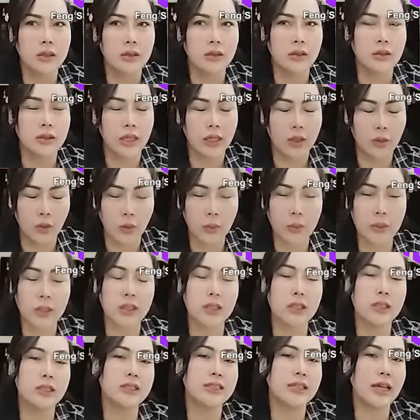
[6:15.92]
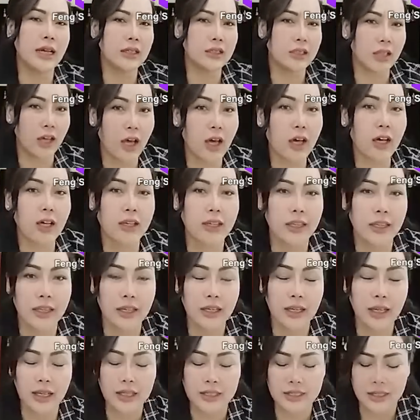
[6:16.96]
dây huống cứ trang từng ọc khné
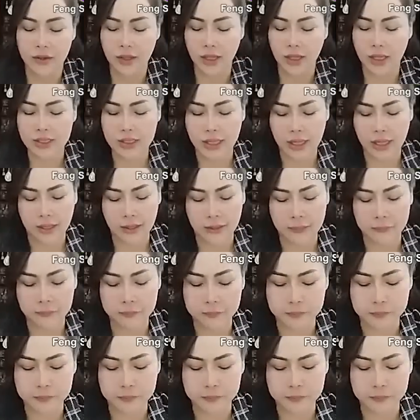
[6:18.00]
đấy trà ná trà